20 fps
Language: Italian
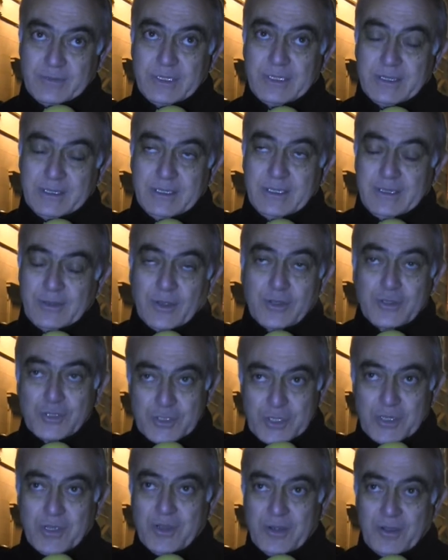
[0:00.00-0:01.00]
quindi
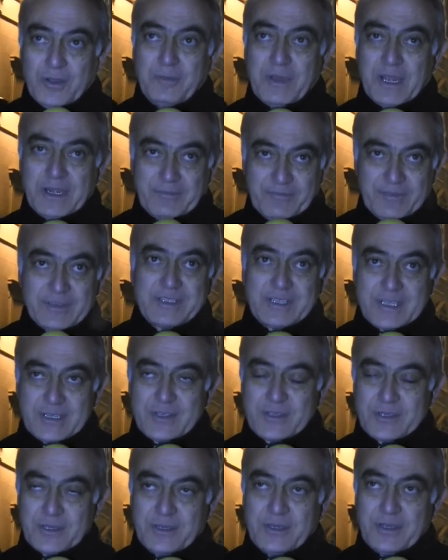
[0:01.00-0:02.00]
non solo
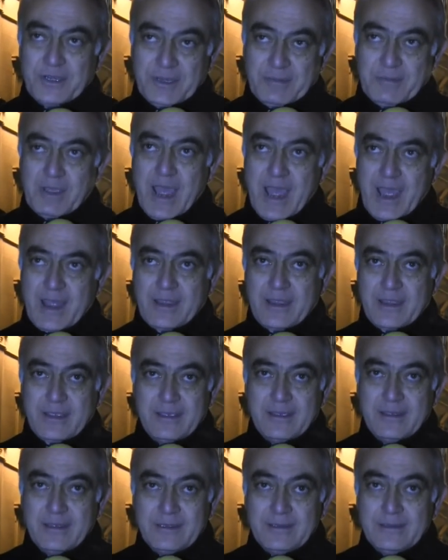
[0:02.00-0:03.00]
manifestazioni ma
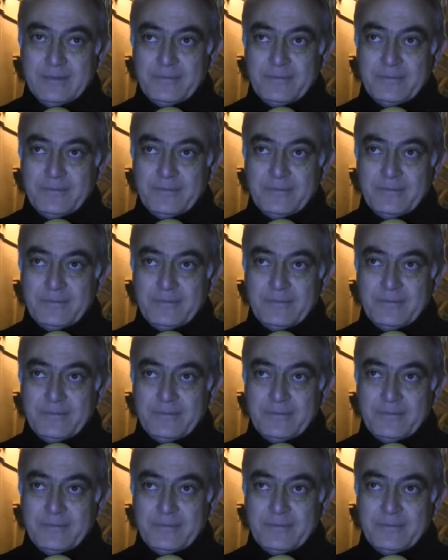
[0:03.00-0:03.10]
anche